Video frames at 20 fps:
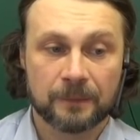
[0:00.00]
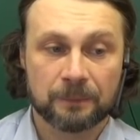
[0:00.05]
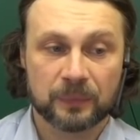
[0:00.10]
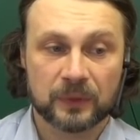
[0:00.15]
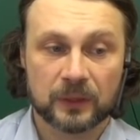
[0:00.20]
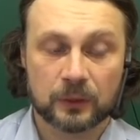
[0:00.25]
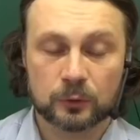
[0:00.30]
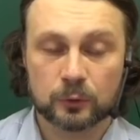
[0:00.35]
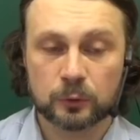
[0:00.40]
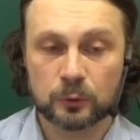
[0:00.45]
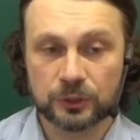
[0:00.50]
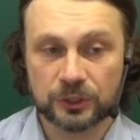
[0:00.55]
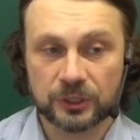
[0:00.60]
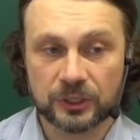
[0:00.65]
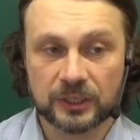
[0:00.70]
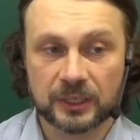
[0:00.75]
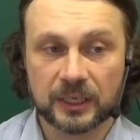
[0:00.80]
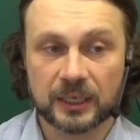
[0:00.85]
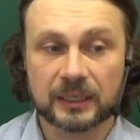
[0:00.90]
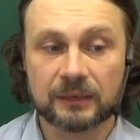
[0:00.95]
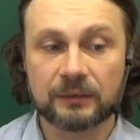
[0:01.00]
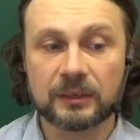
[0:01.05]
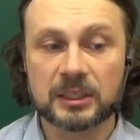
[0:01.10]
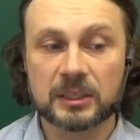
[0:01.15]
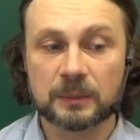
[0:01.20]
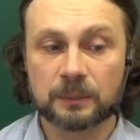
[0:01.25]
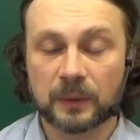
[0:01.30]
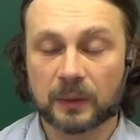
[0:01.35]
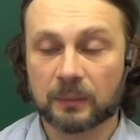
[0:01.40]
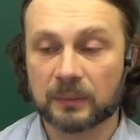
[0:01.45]
Ну, слушайте, я давайте
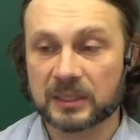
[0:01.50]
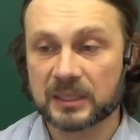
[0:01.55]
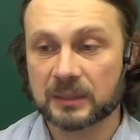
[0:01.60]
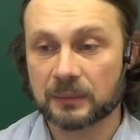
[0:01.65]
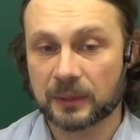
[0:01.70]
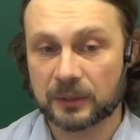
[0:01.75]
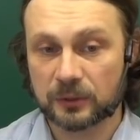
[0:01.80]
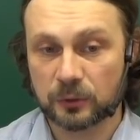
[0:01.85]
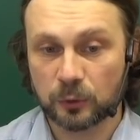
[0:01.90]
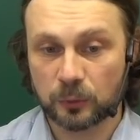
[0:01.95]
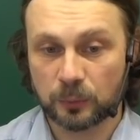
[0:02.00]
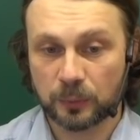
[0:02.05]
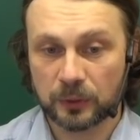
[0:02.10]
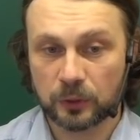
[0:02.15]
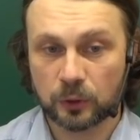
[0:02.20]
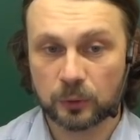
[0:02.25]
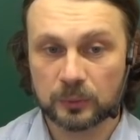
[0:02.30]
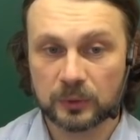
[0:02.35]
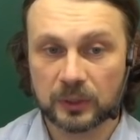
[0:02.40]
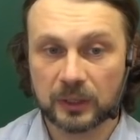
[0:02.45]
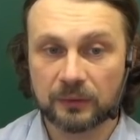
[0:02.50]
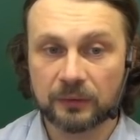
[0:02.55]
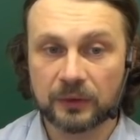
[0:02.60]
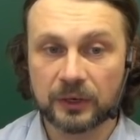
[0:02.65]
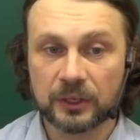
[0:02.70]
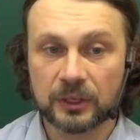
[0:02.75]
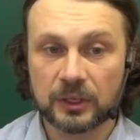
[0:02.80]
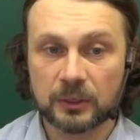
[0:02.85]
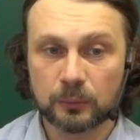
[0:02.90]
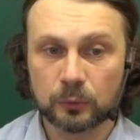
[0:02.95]
про математику подробно
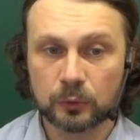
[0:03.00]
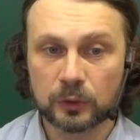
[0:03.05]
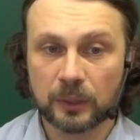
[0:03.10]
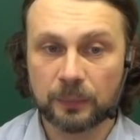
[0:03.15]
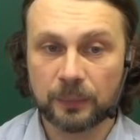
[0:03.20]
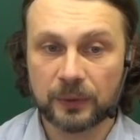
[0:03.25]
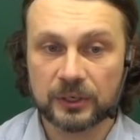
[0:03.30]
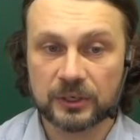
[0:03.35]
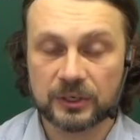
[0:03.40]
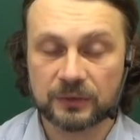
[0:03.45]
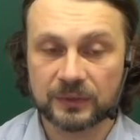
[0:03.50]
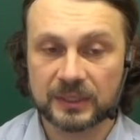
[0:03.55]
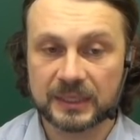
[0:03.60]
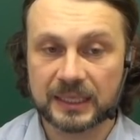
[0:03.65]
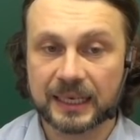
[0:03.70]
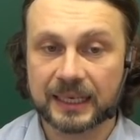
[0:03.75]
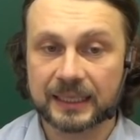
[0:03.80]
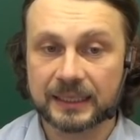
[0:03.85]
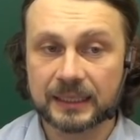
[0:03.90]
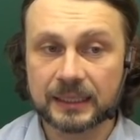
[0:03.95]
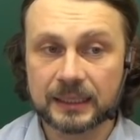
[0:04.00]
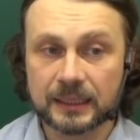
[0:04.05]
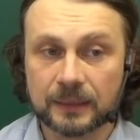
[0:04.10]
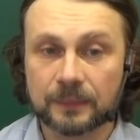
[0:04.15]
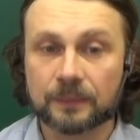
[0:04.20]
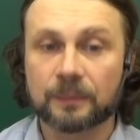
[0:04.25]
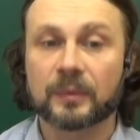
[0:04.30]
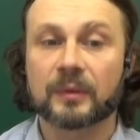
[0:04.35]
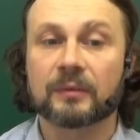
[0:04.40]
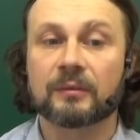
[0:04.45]
говорить не буду. Опять же, вы захотите,
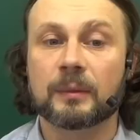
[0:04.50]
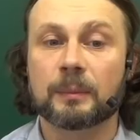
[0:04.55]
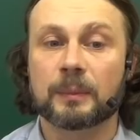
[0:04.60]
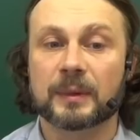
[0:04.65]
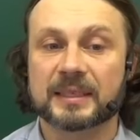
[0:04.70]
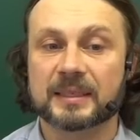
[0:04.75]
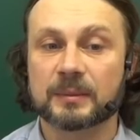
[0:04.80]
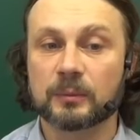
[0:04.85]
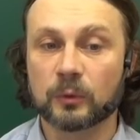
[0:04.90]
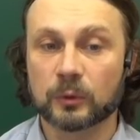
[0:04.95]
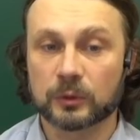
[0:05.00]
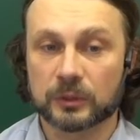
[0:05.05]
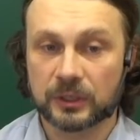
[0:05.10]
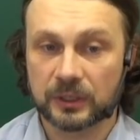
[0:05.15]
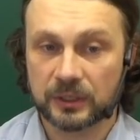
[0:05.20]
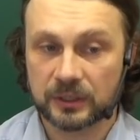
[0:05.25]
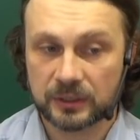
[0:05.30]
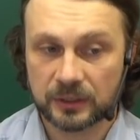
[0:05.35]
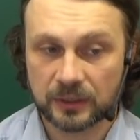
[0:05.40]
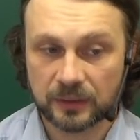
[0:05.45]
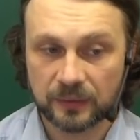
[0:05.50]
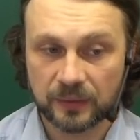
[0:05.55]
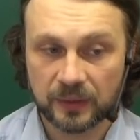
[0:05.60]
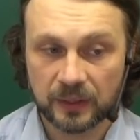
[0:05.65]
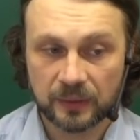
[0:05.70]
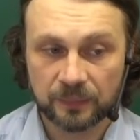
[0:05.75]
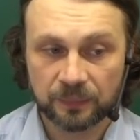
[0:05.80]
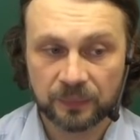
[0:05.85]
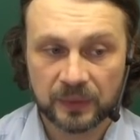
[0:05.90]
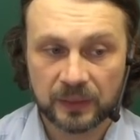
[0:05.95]
вы посмотрите.
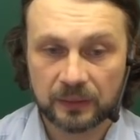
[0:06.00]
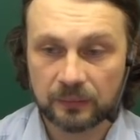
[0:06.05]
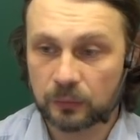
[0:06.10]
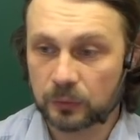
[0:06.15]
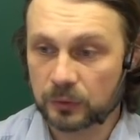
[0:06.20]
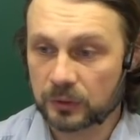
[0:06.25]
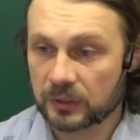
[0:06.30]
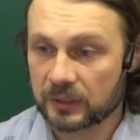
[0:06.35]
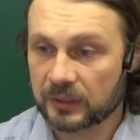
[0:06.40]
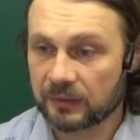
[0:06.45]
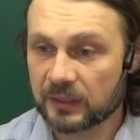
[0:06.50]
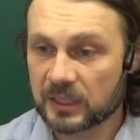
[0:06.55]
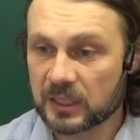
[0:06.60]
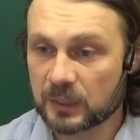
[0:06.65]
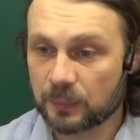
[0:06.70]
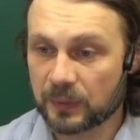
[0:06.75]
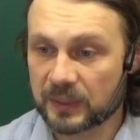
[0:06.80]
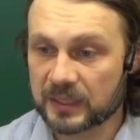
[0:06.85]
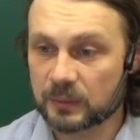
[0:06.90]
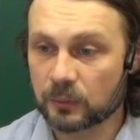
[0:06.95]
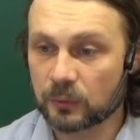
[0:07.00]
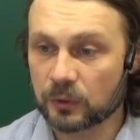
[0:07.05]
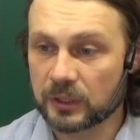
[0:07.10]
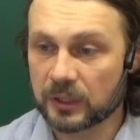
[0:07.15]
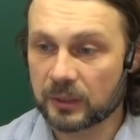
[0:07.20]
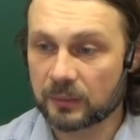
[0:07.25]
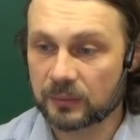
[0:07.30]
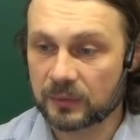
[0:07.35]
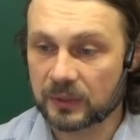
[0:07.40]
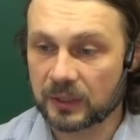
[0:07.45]
Вот, давайте
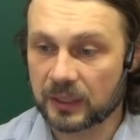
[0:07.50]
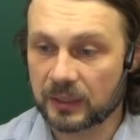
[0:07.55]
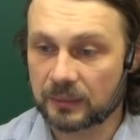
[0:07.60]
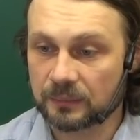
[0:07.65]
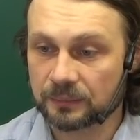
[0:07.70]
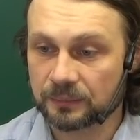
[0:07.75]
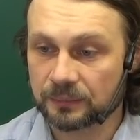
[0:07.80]
посмотрим на